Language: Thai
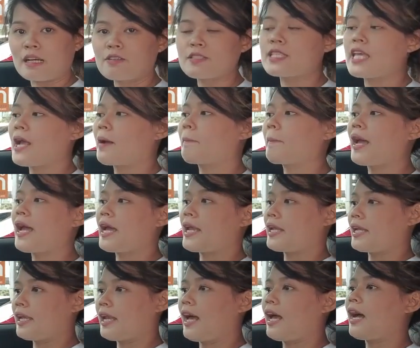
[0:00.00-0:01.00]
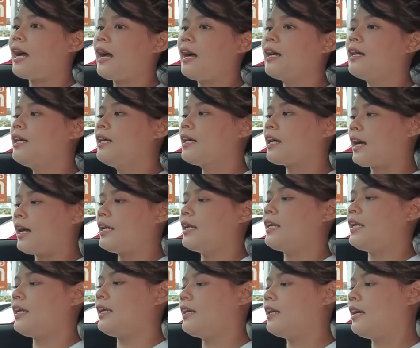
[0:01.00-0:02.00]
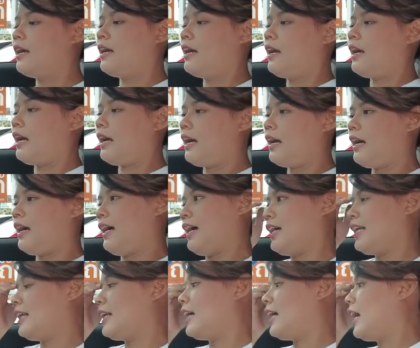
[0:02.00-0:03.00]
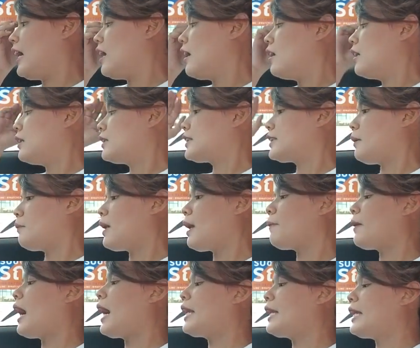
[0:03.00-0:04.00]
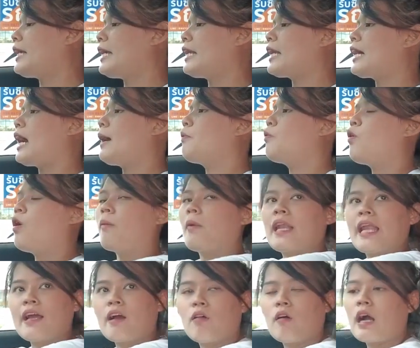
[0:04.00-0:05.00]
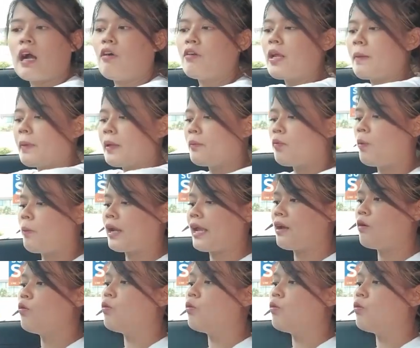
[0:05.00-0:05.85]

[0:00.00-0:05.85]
เจ้าเสียแปดนะคะคันนี้อ่าสำหรับคันนี้นะคะ พวงมาลัยของเขาเนี่ยเป็นพวงมาลั